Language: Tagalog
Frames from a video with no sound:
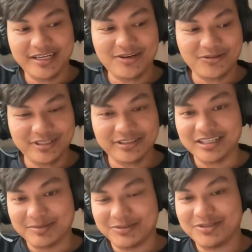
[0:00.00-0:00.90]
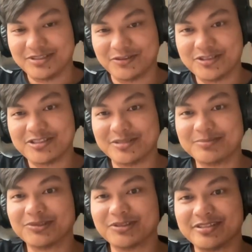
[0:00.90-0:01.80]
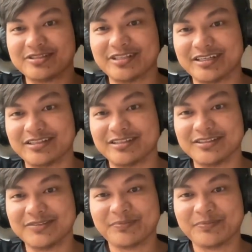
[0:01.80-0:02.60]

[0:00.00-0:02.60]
kaya ako natanggap dun sa first job ko is dahil